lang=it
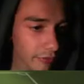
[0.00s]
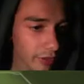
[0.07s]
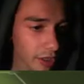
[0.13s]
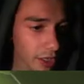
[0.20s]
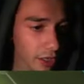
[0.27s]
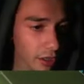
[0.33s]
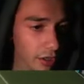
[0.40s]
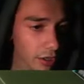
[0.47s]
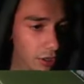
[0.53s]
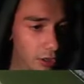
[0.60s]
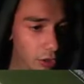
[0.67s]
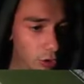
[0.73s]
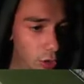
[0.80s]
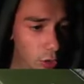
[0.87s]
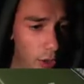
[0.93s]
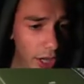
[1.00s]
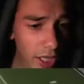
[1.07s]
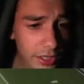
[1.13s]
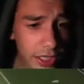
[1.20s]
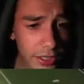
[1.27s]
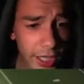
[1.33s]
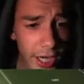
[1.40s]
Carvacal, con
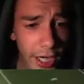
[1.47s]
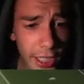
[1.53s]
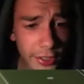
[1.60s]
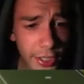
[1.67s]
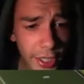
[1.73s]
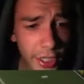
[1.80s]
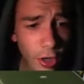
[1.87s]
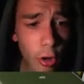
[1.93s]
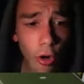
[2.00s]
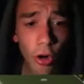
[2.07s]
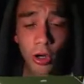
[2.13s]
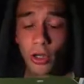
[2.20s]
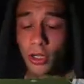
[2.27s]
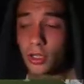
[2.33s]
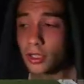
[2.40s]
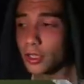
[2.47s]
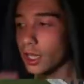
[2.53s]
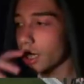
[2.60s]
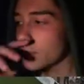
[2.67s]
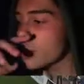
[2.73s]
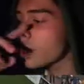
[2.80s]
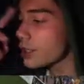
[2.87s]
43 di tiro.
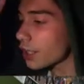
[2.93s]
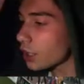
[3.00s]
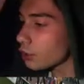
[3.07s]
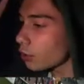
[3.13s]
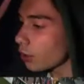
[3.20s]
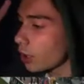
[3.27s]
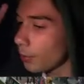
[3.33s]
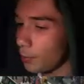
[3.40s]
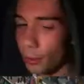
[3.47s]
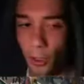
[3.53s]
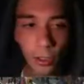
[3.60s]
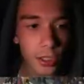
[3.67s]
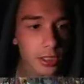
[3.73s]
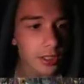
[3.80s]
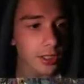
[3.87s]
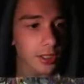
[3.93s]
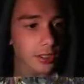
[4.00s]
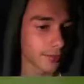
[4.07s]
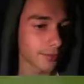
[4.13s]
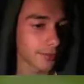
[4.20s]
Ha centrato la porta.